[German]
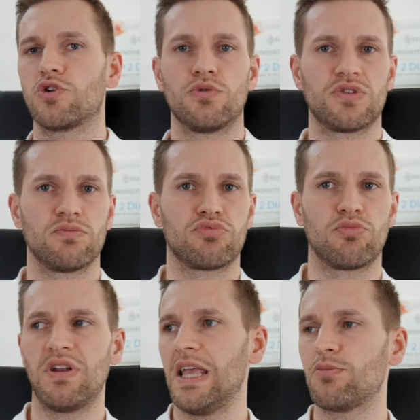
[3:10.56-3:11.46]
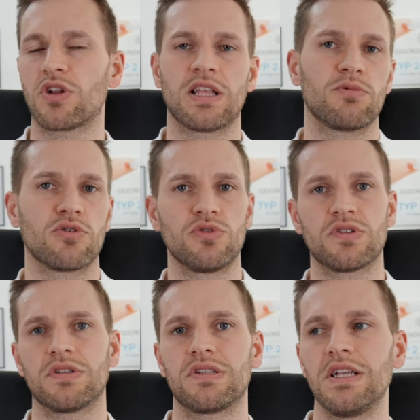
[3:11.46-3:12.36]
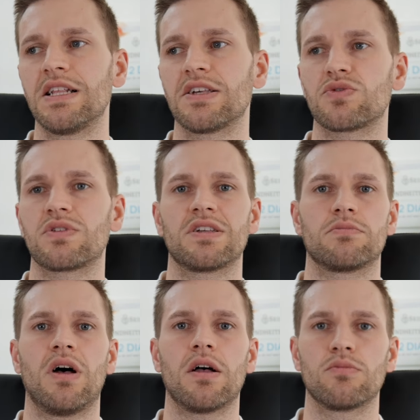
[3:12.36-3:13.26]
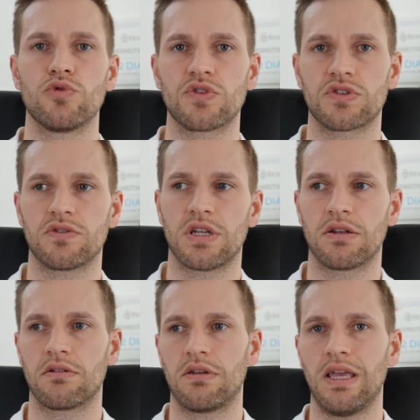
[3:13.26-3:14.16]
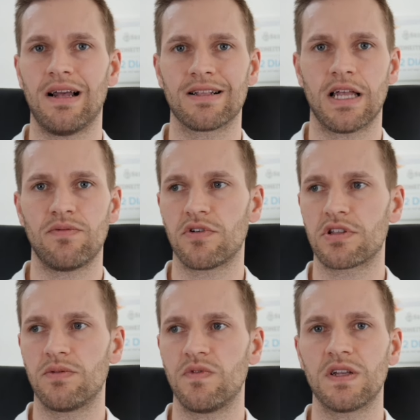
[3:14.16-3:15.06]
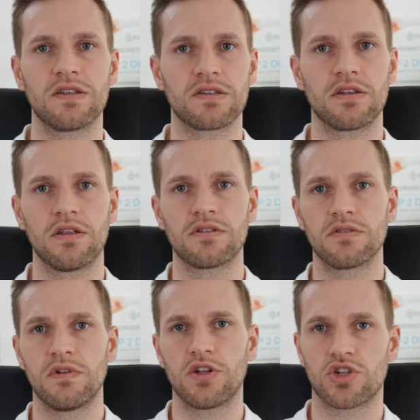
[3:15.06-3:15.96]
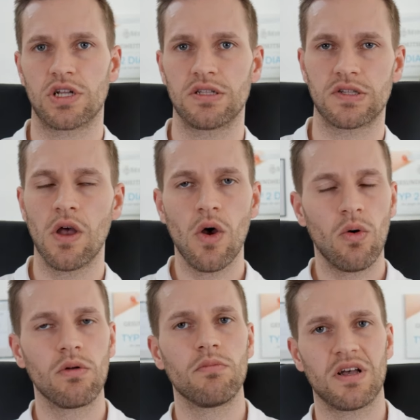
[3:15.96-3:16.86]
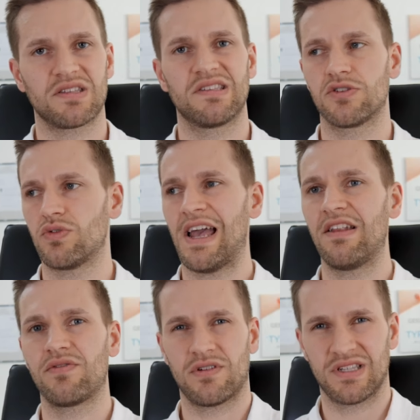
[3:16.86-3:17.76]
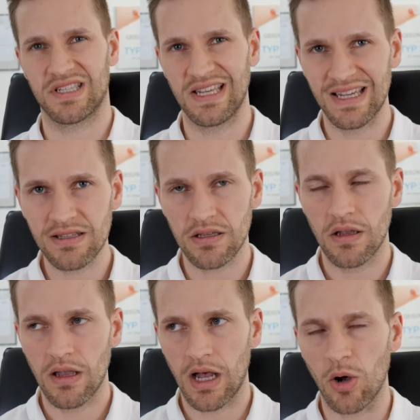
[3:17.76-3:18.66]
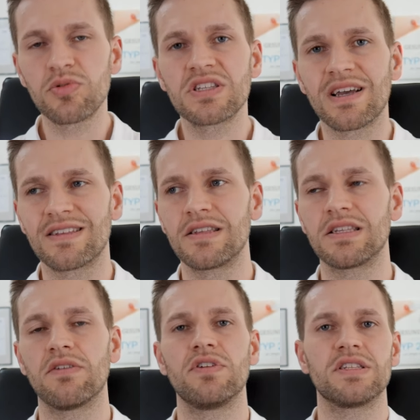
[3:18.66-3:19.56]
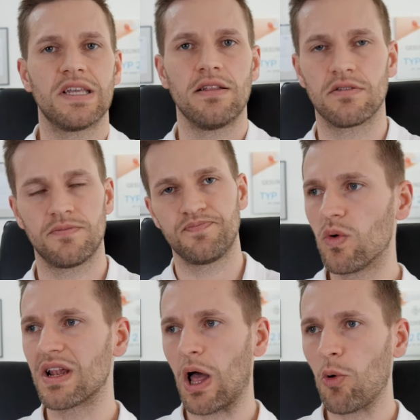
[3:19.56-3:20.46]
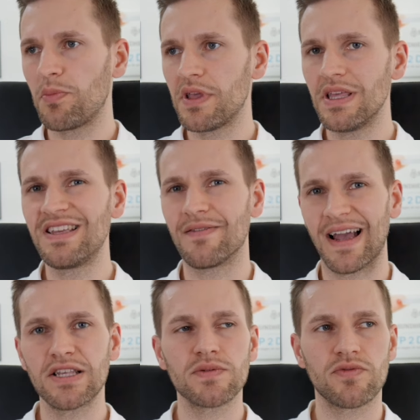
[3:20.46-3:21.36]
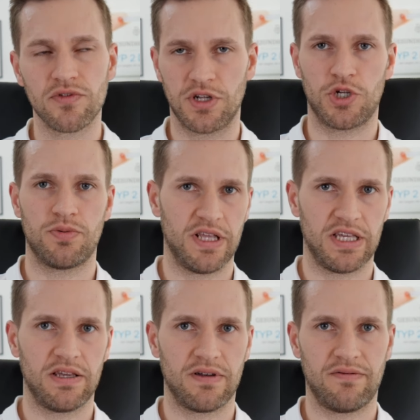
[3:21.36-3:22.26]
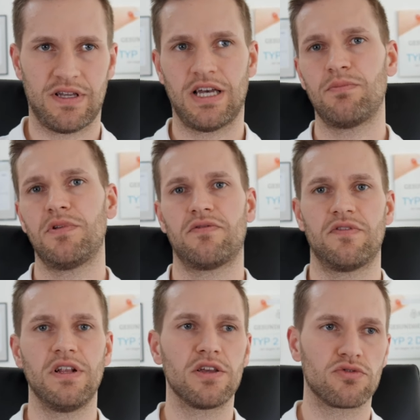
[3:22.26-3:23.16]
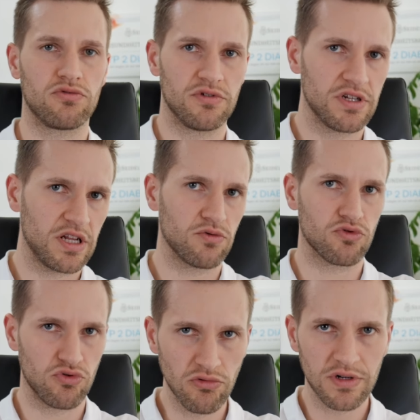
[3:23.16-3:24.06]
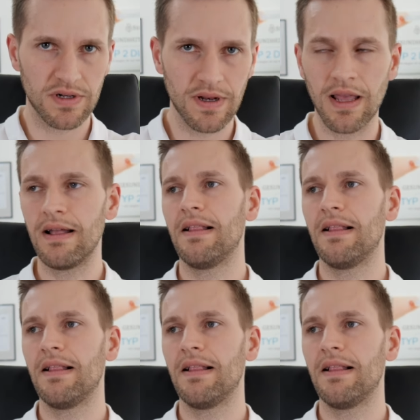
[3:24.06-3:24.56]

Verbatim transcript: größten Problem oder deinem größten Ziel, dass du das machen musst, sondern geh halt einfach den Weg des geringsten Widerstands und mach's dir so einfach es geht Hauptsache, es ist effizient. Und glaub mir, ich weiß, wovon ich spreche, weil wir haben ja viele Kundinnen und Kunden,